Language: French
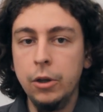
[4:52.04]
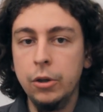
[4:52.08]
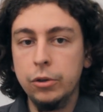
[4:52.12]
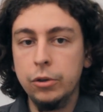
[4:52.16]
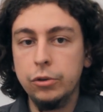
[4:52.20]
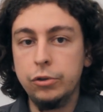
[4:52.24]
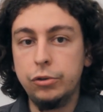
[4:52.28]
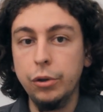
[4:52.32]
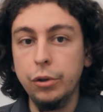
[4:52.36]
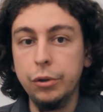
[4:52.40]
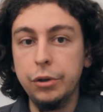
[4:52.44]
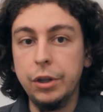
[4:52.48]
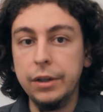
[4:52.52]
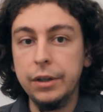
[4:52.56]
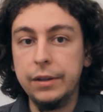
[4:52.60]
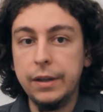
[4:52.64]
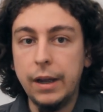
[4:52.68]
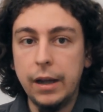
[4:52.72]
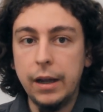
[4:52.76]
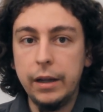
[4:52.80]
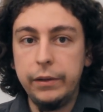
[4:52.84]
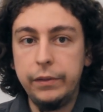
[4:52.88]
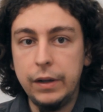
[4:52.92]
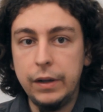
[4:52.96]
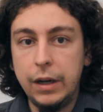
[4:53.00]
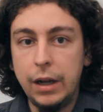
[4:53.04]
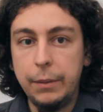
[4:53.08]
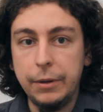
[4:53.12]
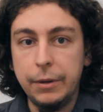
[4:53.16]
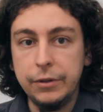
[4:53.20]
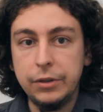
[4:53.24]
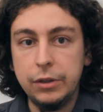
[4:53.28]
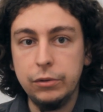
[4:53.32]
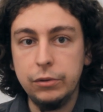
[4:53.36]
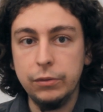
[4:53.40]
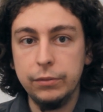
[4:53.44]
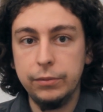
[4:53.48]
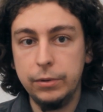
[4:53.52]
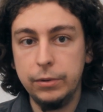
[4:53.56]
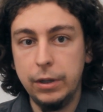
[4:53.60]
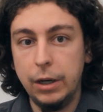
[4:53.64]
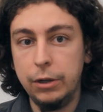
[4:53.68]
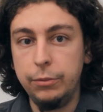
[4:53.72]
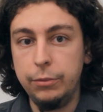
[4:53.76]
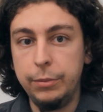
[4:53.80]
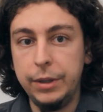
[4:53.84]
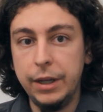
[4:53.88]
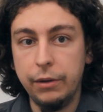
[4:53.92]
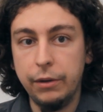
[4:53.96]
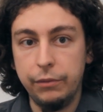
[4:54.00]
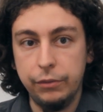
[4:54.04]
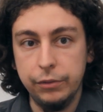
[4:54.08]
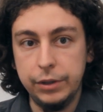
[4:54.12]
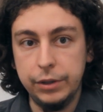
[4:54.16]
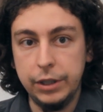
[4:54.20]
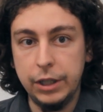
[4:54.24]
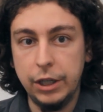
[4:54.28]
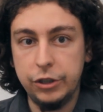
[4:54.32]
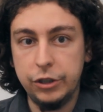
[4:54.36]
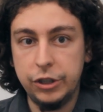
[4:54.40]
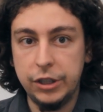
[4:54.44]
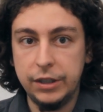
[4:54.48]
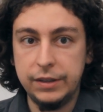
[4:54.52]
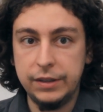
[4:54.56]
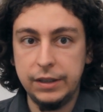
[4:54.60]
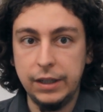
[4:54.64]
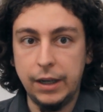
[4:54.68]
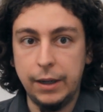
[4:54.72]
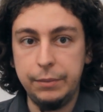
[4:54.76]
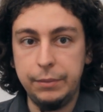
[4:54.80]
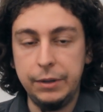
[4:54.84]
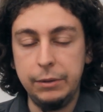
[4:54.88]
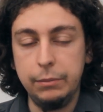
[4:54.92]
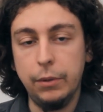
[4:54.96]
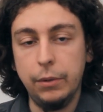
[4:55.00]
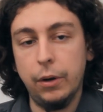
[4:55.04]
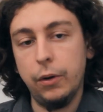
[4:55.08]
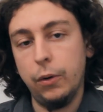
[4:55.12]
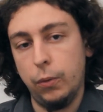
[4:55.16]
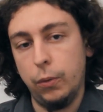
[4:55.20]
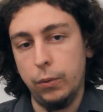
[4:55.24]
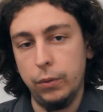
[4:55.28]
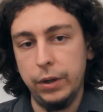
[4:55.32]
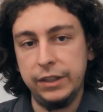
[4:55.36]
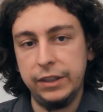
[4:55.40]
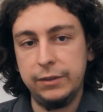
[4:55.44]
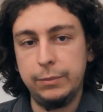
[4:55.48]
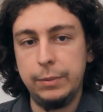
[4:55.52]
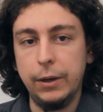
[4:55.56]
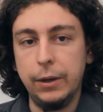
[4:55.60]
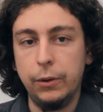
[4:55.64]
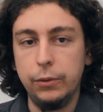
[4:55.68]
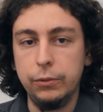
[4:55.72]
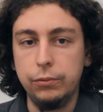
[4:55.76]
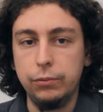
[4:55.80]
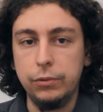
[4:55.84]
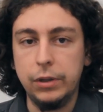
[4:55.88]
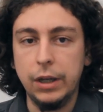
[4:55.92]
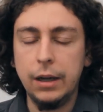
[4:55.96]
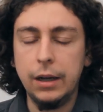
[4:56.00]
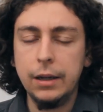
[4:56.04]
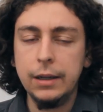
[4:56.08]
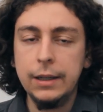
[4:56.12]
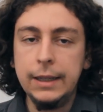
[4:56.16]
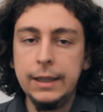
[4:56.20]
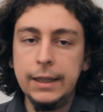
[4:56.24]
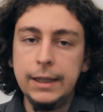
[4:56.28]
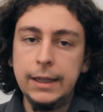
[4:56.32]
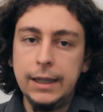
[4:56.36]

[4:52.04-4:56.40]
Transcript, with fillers: Ceux qui étaient arrivés là parce qu'ils ont vu la lumière vont dégager assez rapidement, on l'espère en tout cas,